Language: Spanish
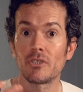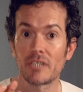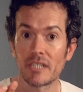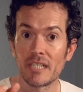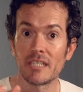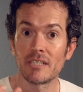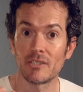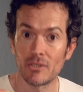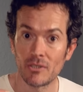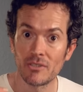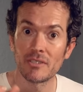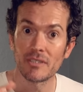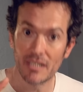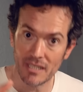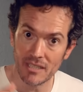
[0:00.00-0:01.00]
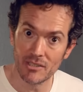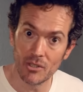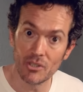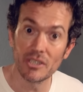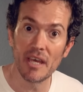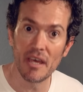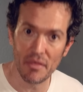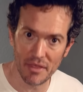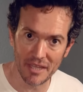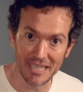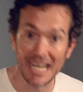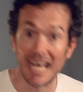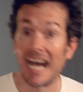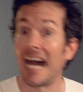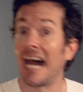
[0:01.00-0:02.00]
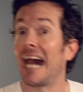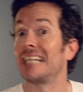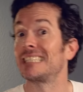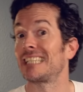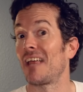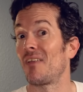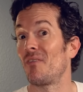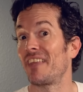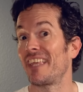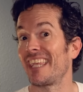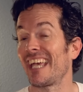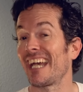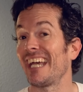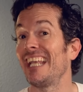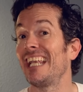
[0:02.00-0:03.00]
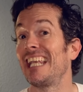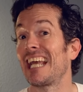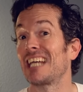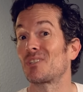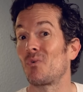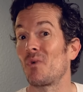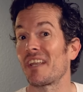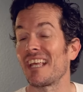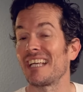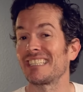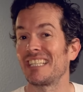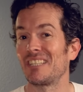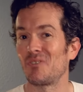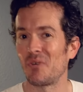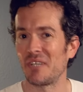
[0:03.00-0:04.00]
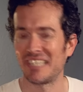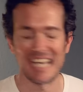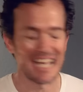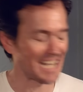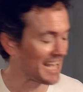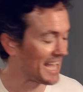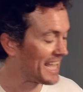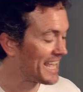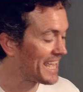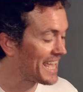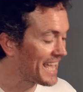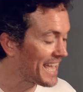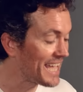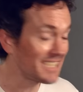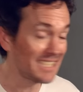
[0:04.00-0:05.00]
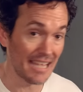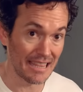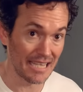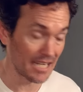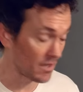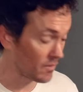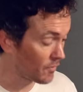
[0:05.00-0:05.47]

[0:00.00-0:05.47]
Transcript: 3-2, 3-2, etc. Hasta donde lleguen las cuerdas de tu guitarra. Es decir,